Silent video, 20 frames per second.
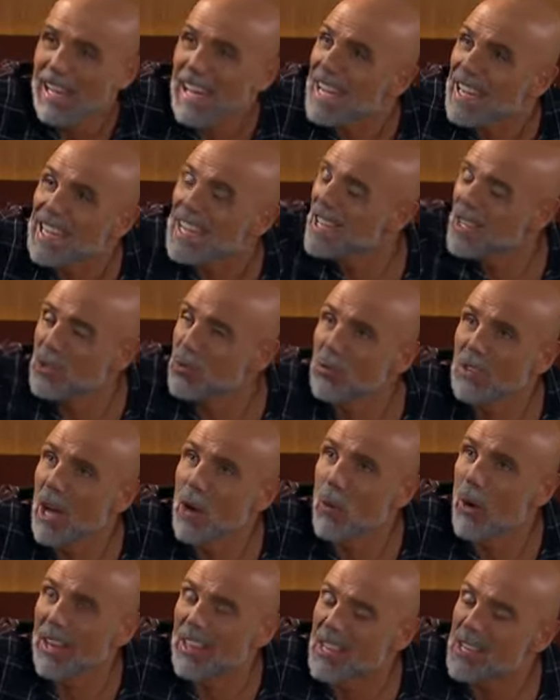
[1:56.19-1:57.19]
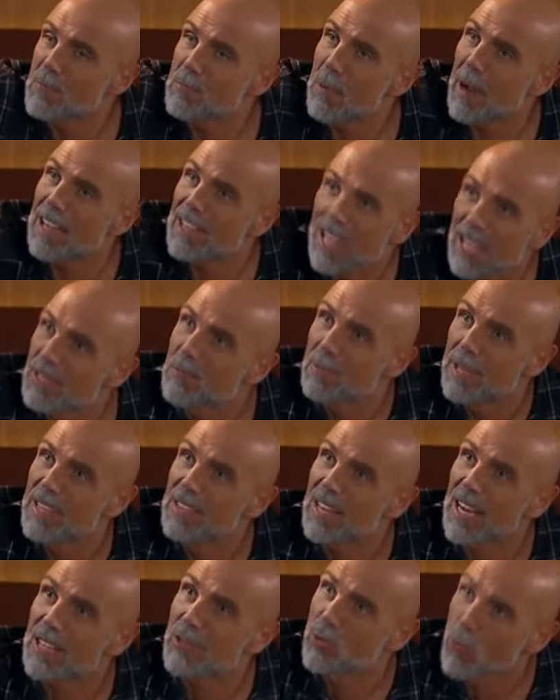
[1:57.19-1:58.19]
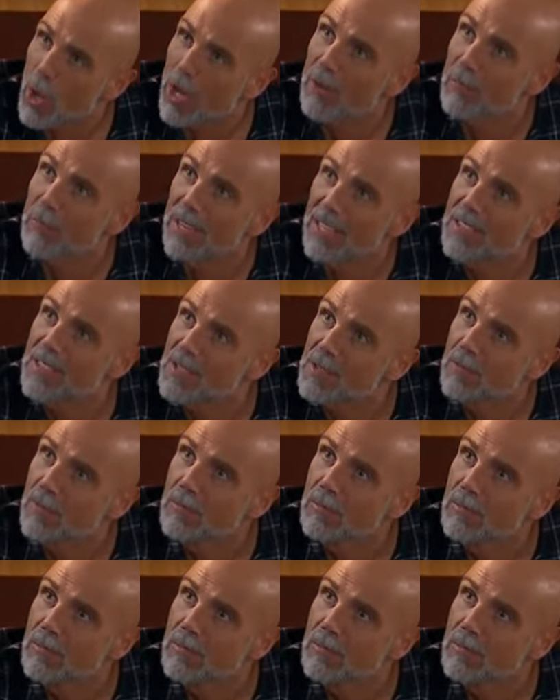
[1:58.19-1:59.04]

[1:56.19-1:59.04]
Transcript: qué quieres una guardaespaldas mientras duermes?